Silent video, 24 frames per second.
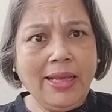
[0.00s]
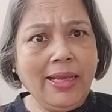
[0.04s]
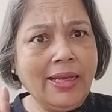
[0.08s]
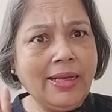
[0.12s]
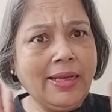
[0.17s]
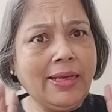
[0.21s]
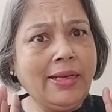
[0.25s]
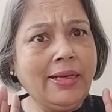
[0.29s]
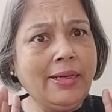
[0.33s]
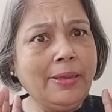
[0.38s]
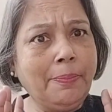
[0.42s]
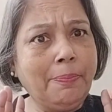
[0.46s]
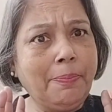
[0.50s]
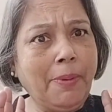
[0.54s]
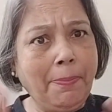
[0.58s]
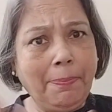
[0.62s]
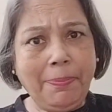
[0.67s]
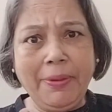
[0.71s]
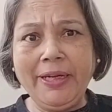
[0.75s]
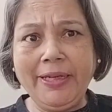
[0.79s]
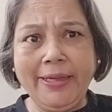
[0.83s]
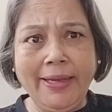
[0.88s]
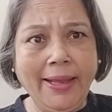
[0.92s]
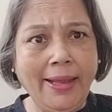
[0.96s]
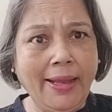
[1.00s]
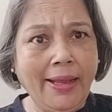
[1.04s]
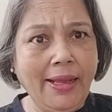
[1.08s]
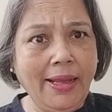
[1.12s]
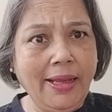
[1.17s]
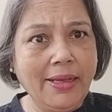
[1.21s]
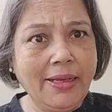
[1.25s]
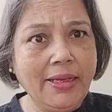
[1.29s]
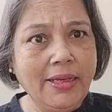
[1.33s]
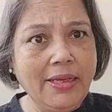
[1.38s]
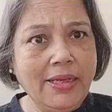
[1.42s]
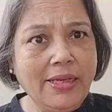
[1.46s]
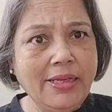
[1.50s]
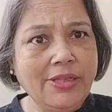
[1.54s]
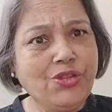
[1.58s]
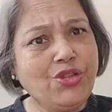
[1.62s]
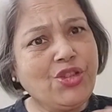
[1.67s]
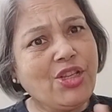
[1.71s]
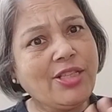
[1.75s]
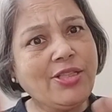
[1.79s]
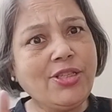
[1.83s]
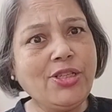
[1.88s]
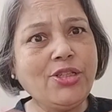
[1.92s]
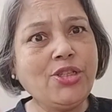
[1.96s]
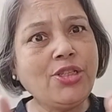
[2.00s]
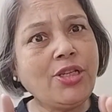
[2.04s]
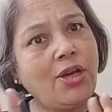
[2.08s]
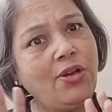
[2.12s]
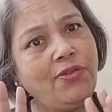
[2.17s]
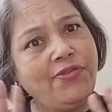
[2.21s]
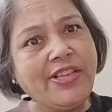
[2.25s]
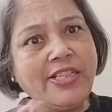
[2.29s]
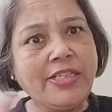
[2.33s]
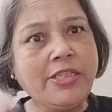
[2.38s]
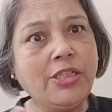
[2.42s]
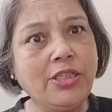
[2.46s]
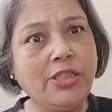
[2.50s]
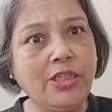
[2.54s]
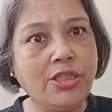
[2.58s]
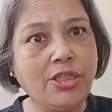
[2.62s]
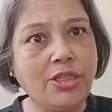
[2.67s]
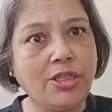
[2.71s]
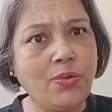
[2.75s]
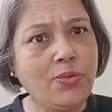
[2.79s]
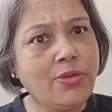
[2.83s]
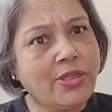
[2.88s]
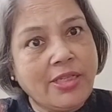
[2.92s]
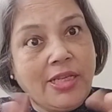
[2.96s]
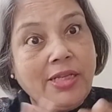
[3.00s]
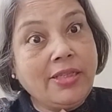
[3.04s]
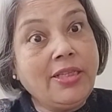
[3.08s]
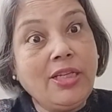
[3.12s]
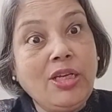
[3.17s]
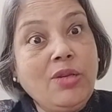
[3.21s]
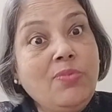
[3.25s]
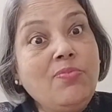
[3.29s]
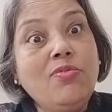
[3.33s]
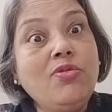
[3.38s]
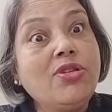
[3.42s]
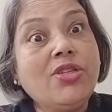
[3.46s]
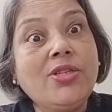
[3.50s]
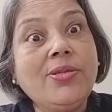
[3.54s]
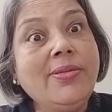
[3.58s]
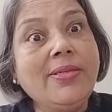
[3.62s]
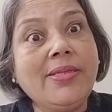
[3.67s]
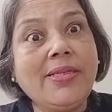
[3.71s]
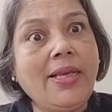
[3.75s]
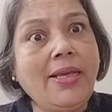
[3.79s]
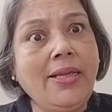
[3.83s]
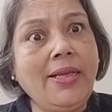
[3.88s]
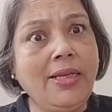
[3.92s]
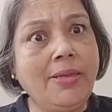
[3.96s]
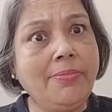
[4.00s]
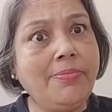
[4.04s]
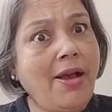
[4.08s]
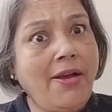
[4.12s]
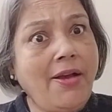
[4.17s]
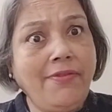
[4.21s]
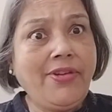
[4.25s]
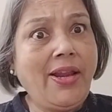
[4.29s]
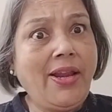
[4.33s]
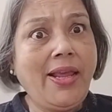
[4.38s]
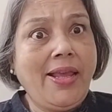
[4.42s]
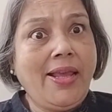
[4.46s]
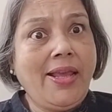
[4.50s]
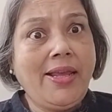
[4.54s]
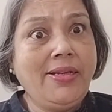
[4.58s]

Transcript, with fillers: एक पपेट है जैसे चाहो वैसे ना चाहो उसके अंदर इमोशंस है ही नहीं भावना है